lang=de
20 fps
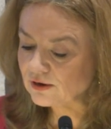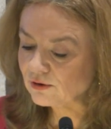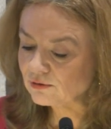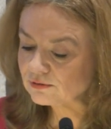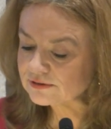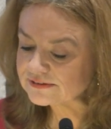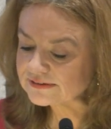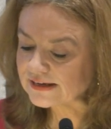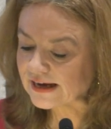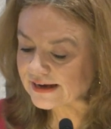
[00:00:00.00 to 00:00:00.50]

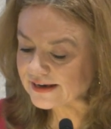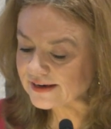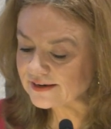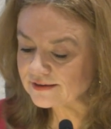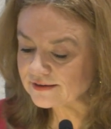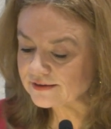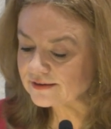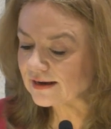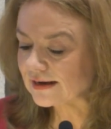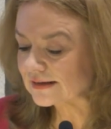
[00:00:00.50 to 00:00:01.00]
und
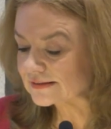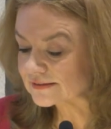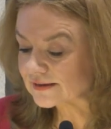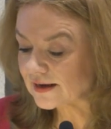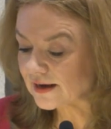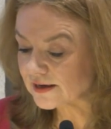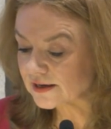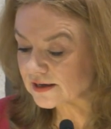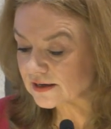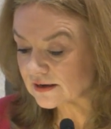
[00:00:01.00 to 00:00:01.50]
zeichnete als
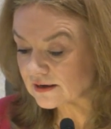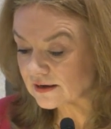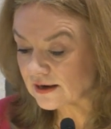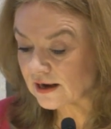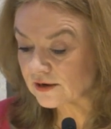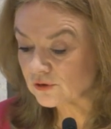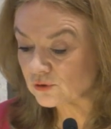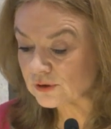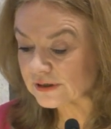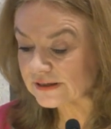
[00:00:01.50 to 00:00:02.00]

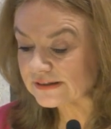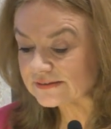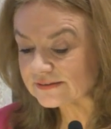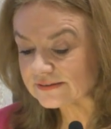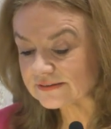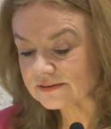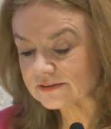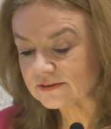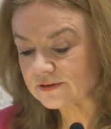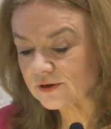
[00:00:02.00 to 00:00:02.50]

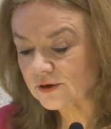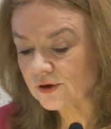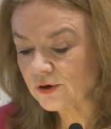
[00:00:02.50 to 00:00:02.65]
Karikaturist